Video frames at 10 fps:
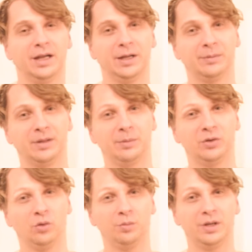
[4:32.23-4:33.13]
äh,
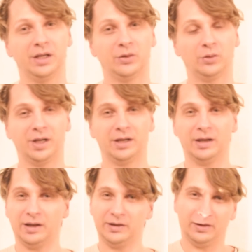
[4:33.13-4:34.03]
damit umgeht und
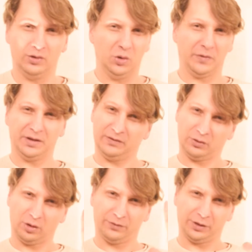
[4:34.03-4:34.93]
dann ist er irgendwann in
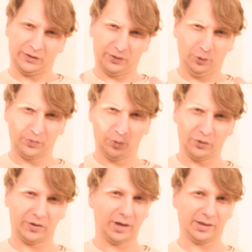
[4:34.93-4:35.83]
diesen
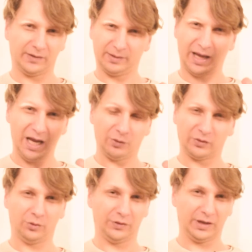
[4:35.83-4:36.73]
Konfrontationsmodus gegangen, in diesen
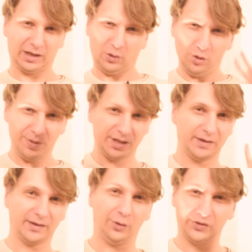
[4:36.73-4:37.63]
Reibungsmodus, ich hole mich
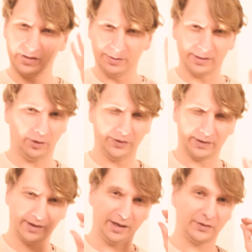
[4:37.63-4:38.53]
das raus, ziehe mich raus,
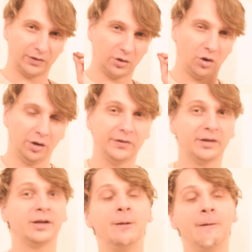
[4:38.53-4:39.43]
ich zeige jetzt
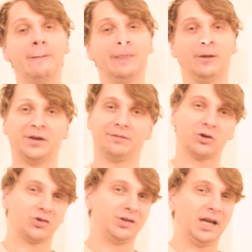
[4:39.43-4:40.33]
Konter und das
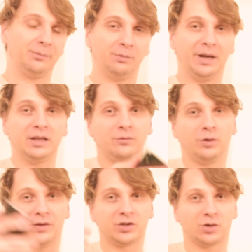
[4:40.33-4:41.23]
war auch schon der Moment,
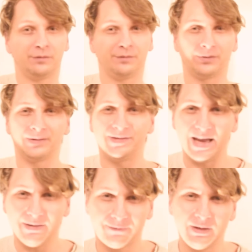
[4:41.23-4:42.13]
wo er sich schon
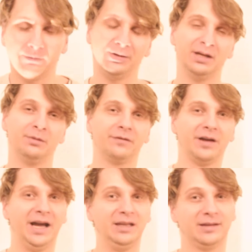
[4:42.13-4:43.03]
sehr viel von dir
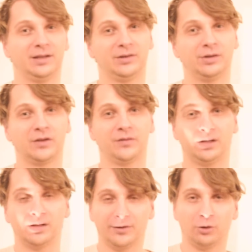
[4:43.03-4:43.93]
befreit hatte und
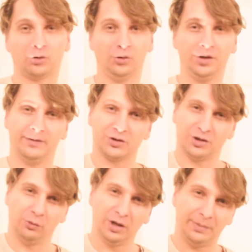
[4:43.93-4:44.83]
deswegen das auch konnte, weil
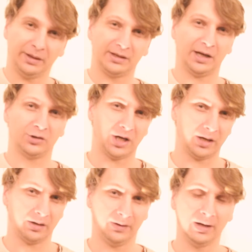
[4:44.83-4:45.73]
schon die Unabhängigkeit
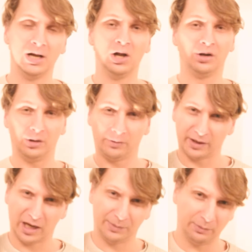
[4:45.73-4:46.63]
stärker war und
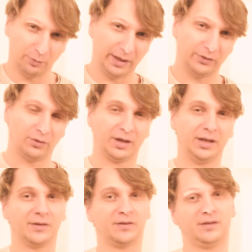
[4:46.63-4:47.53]
irgendwann kam der Moment,
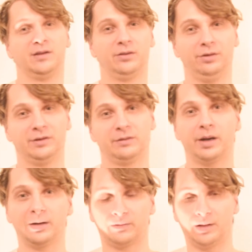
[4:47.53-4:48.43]
okay, jetzt ich es durch, jetzt
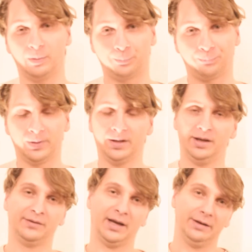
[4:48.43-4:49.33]
mache ich es und dann pff,
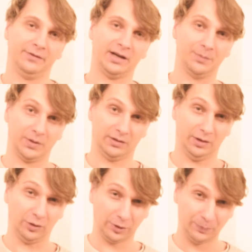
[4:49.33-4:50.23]
ist er einfach
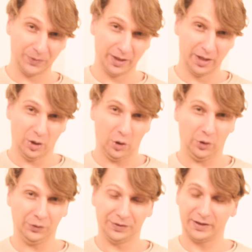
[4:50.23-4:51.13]
abgetaucht.
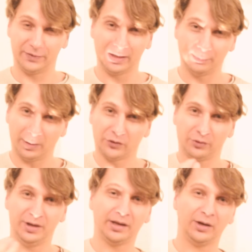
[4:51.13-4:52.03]
Und deswegen
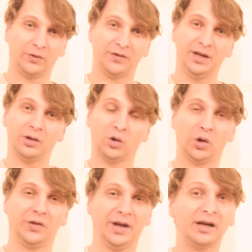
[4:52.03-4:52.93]
brauchst du hier einen reduzierten
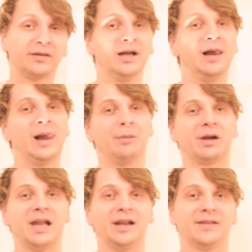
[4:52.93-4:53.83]
Kontakt,
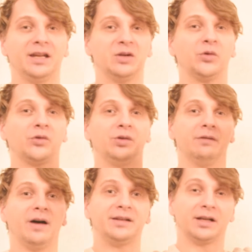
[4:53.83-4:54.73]
aber gleichzeitig musst du in
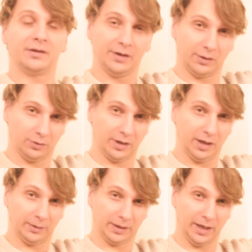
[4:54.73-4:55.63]
die Weiterentwicklung
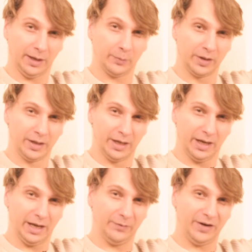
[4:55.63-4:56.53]
gehen. Ja?
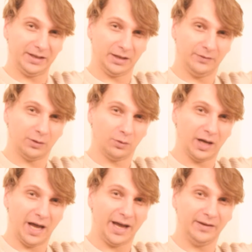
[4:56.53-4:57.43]
Äh,
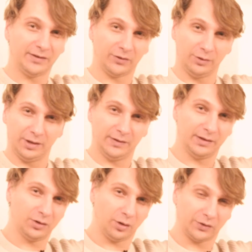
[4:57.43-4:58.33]
Weiterentwicklung heißt, dass du dir
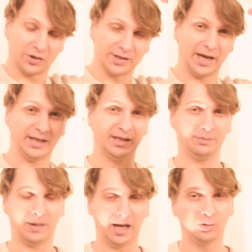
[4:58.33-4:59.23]
diese toxischen Seiten
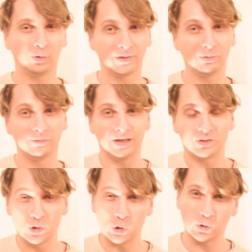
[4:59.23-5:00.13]
eben anguckst, die du vielleicht